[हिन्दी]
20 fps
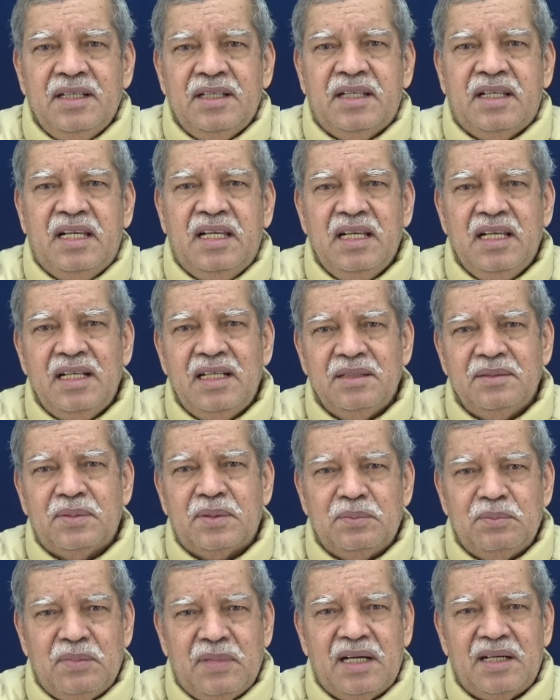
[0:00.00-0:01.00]
खेल
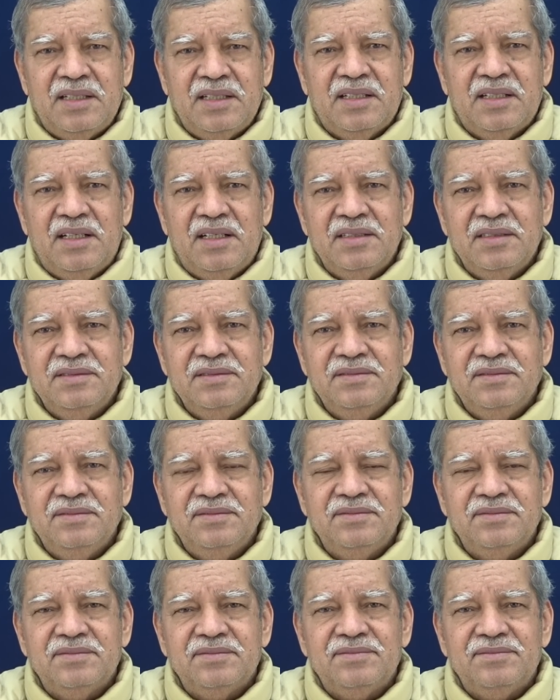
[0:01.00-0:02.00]
ब्रह्मांड का
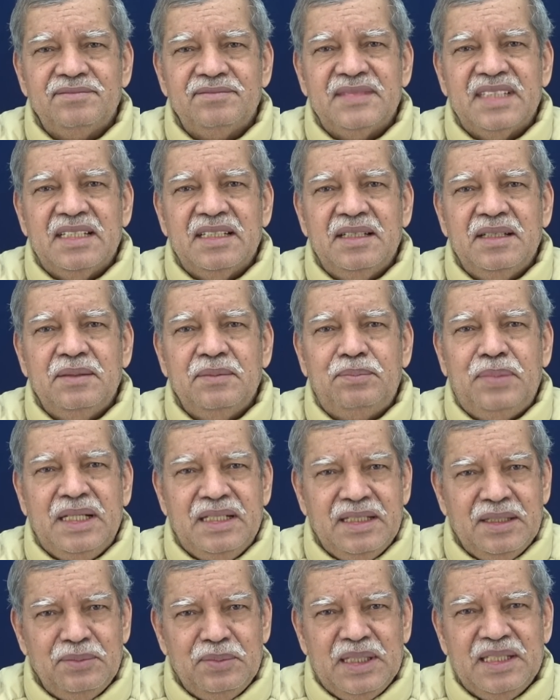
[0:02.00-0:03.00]

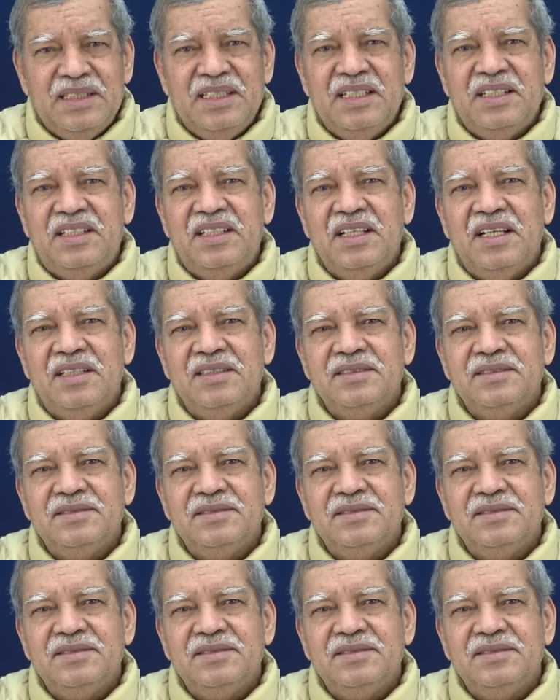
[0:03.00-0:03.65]
पिंड में देखिया